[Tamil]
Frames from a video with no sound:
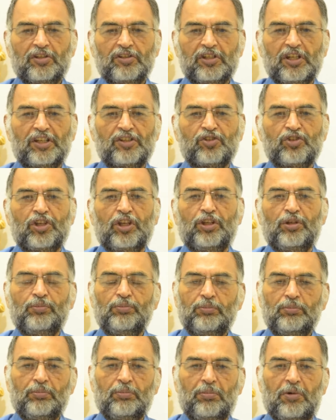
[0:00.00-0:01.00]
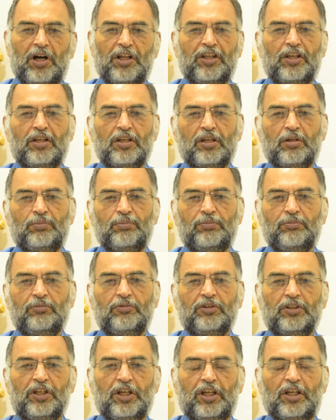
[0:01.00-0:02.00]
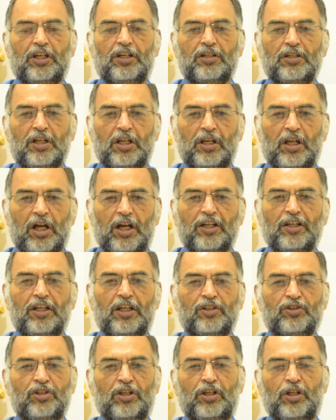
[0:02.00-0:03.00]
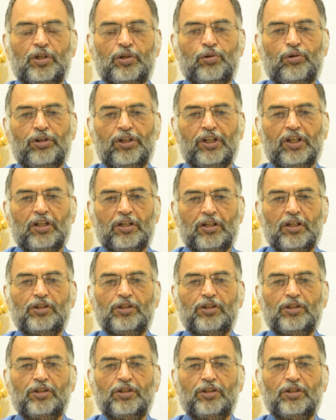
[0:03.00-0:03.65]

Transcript: செக்ஸையும் பாதிக்கும் ஏனென்றால் அங்கே செல்லக்கூடிய